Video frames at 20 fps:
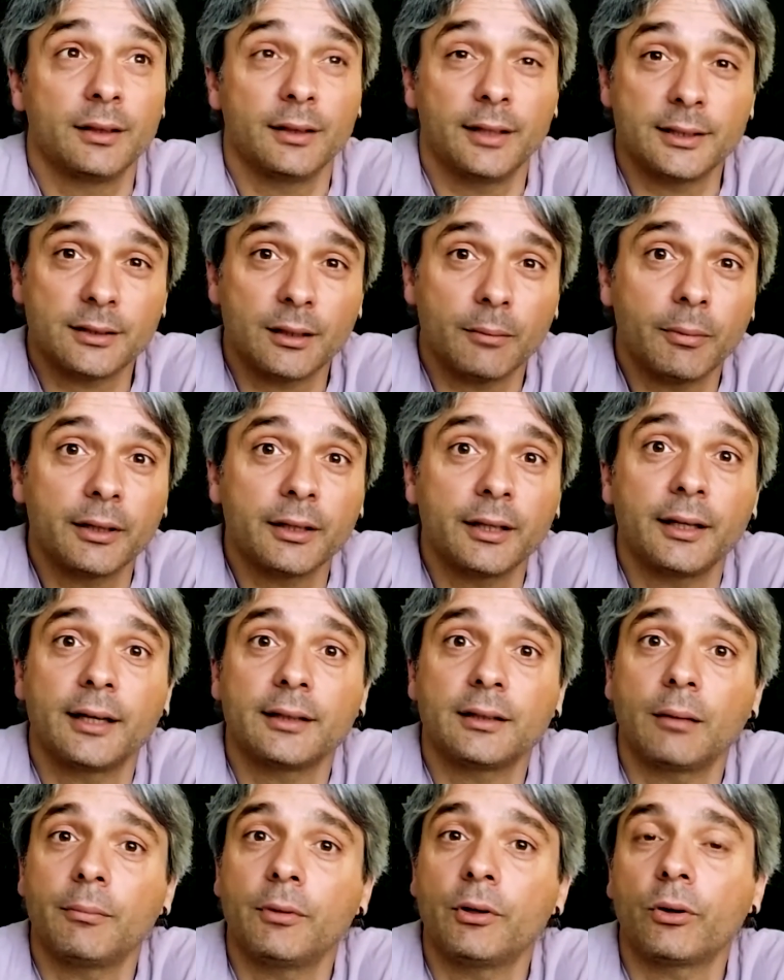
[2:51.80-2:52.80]
De esta
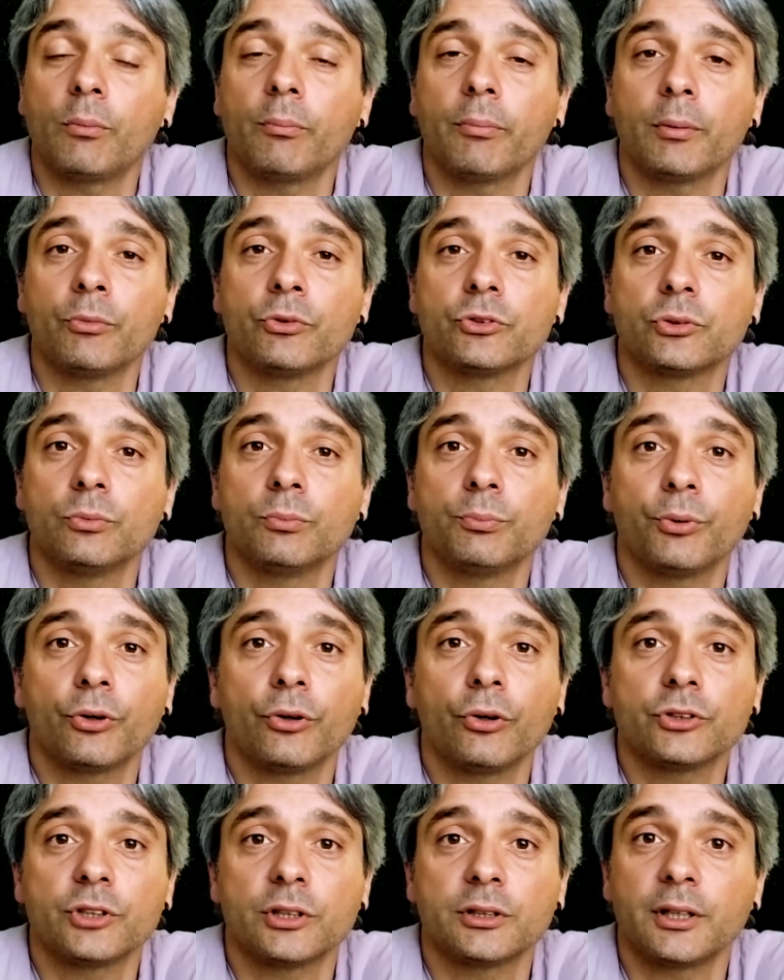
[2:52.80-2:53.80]
manera también rompemos un
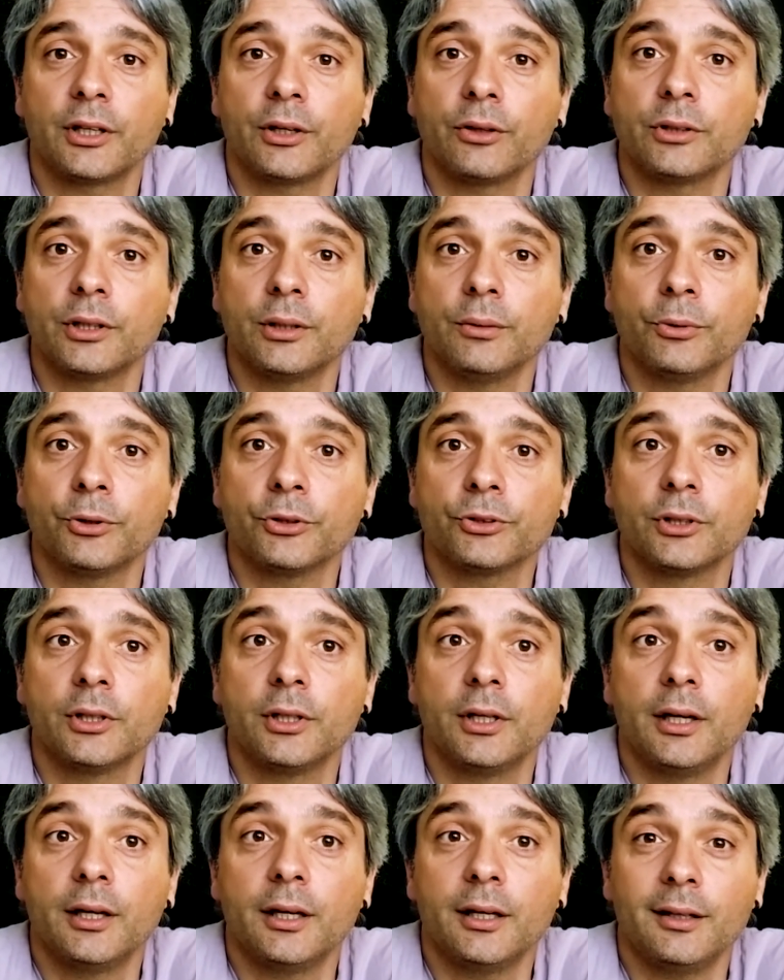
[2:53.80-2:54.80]
poco los estereotipos
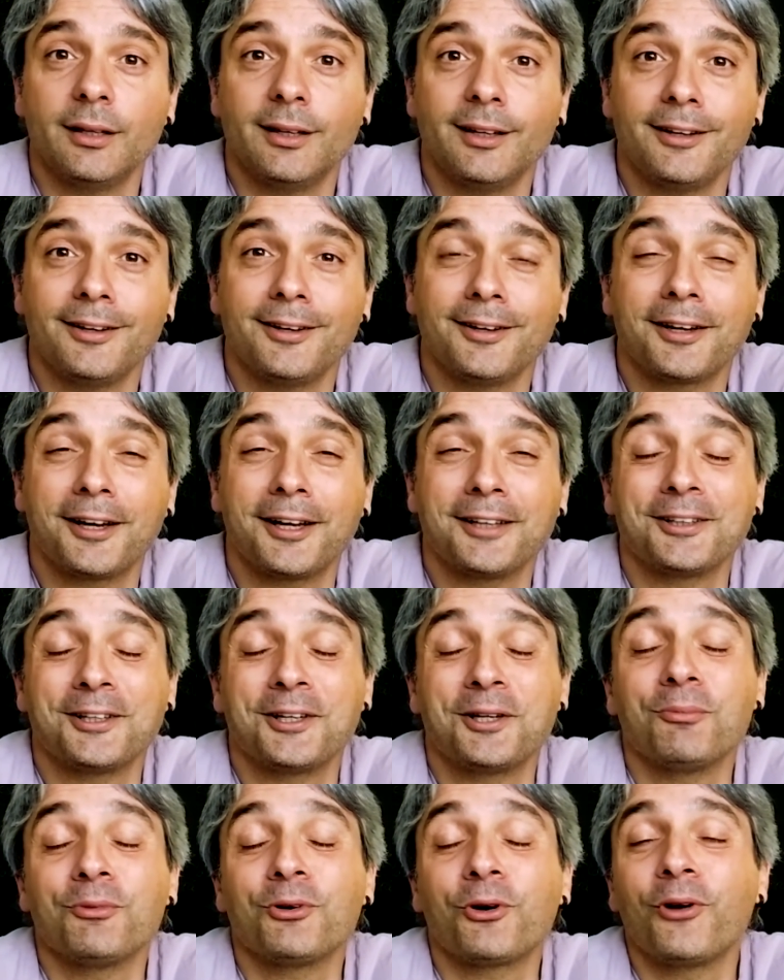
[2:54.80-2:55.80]
eh, que
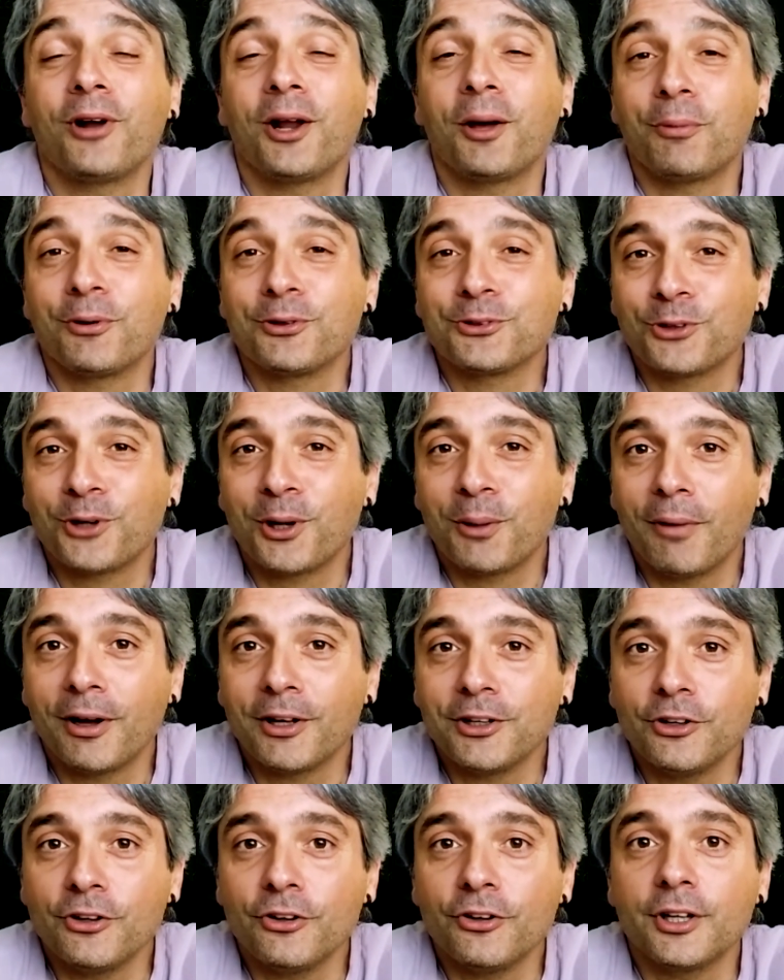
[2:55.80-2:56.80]
tenemos con las personas
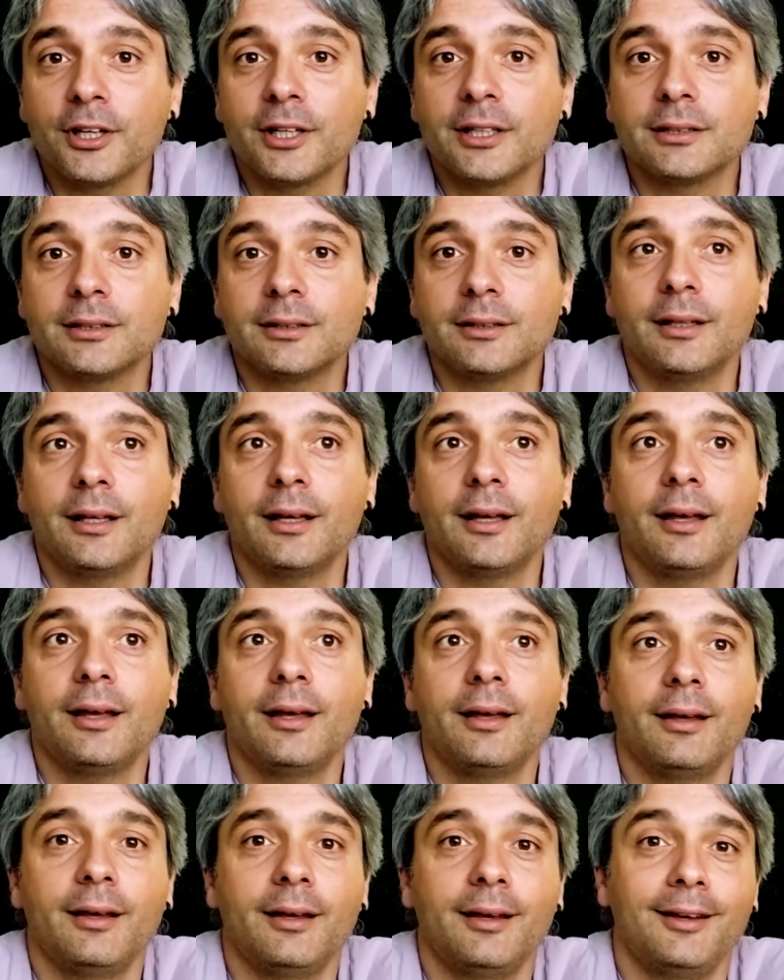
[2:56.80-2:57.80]
mayores
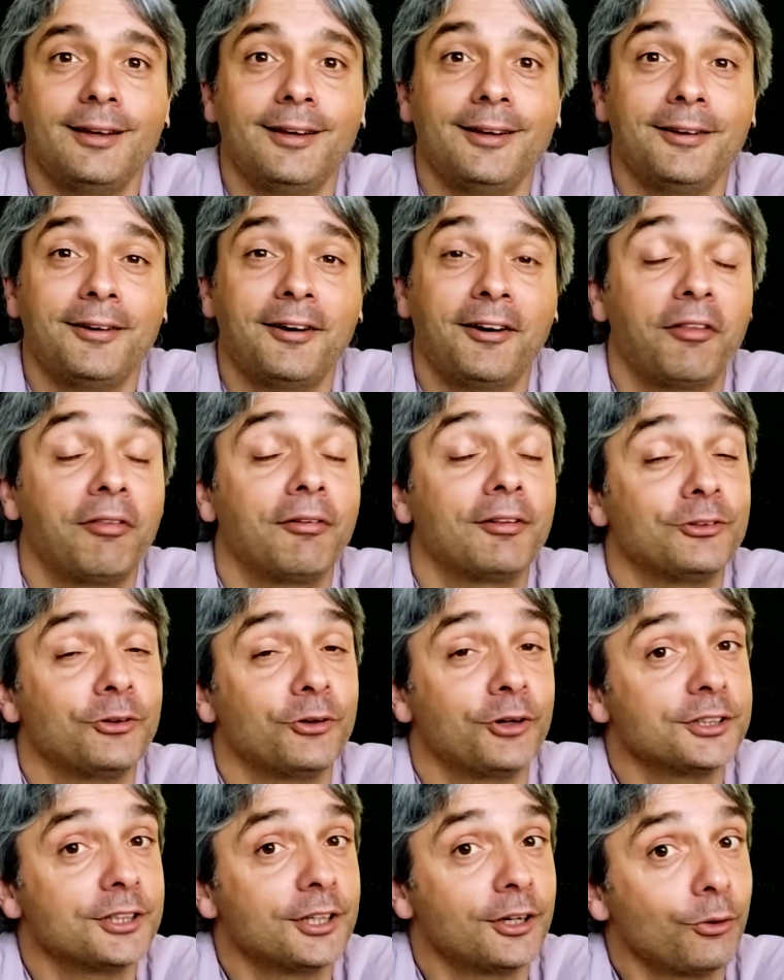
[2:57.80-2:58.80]
de eh,
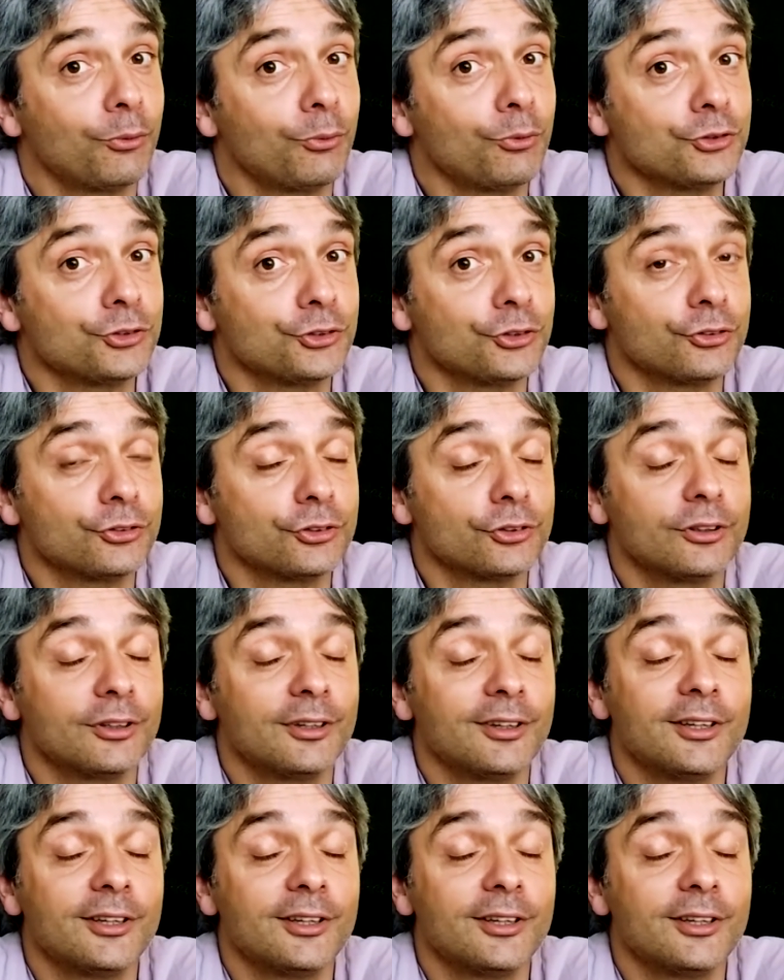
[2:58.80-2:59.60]
receptores de recursos